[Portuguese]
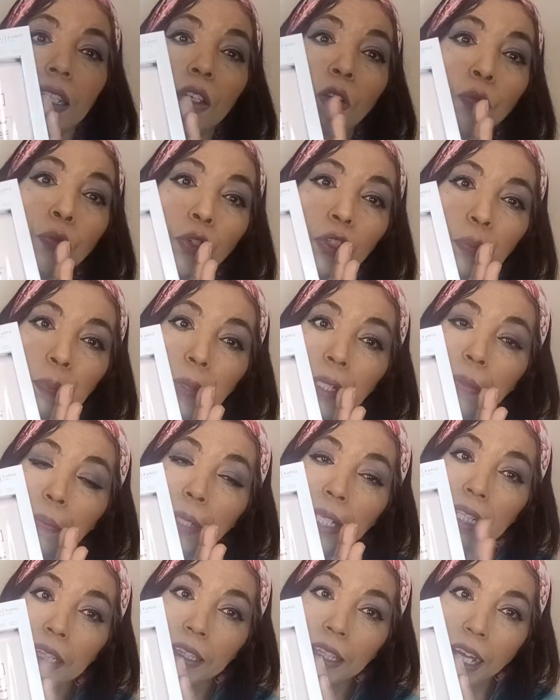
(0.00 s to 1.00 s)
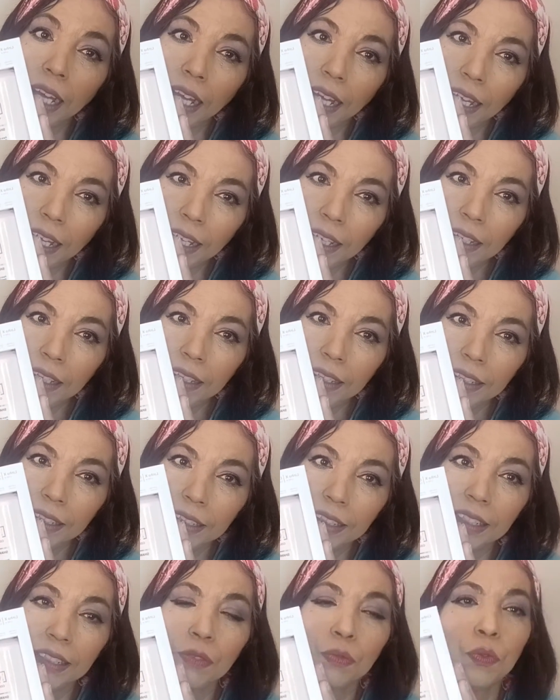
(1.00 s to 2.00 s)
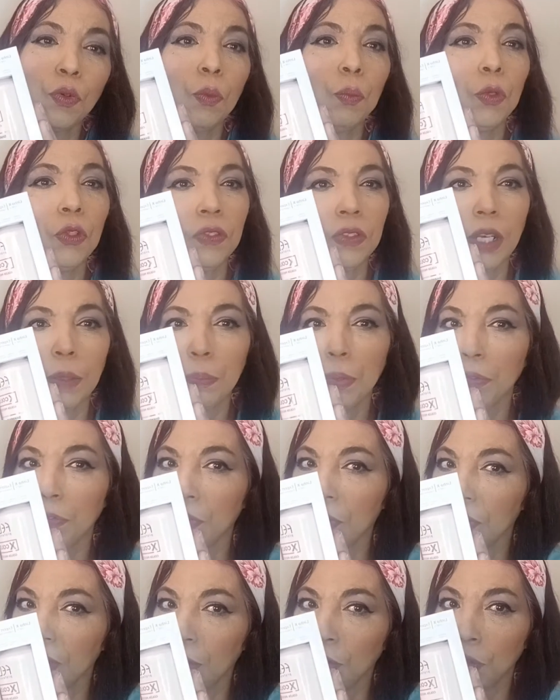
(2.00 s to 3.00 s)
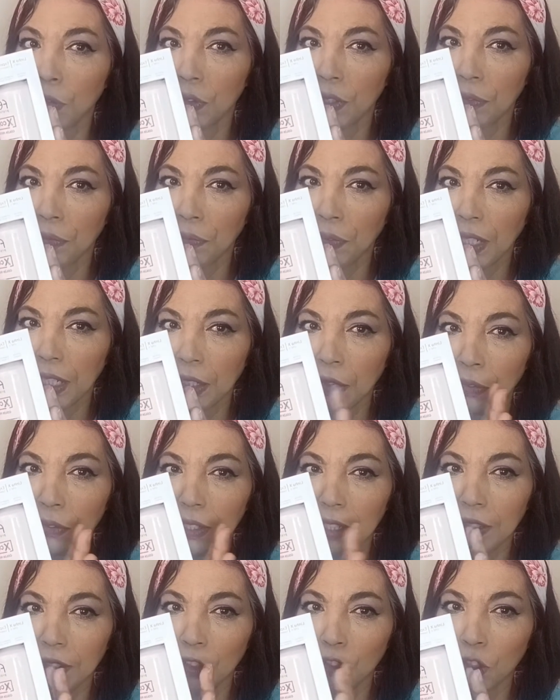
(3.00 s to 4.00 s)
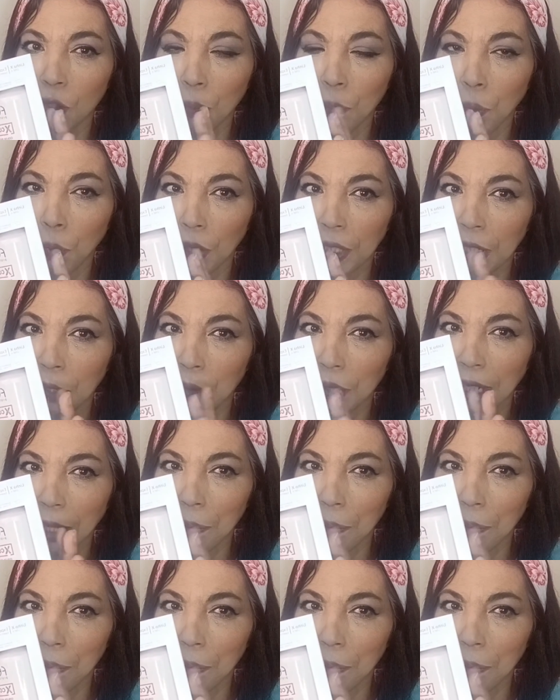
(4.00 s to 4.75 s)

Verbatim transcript: Eu vou experimentar e vou mostrar para vocês os efeitos desse shampoo aqui no